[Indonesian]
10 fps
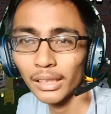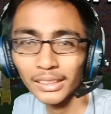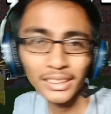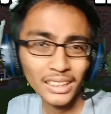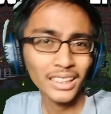Di
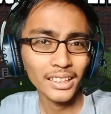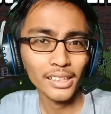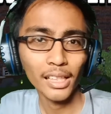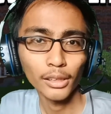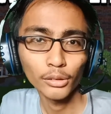sini
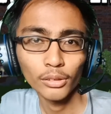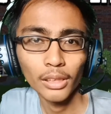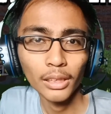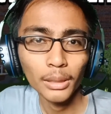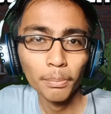kita lanjut
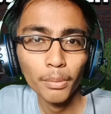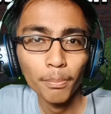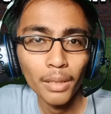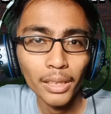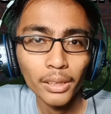lagi
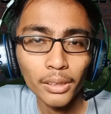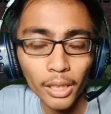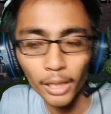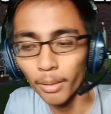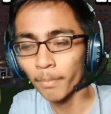bermain
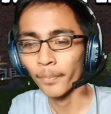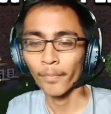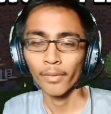game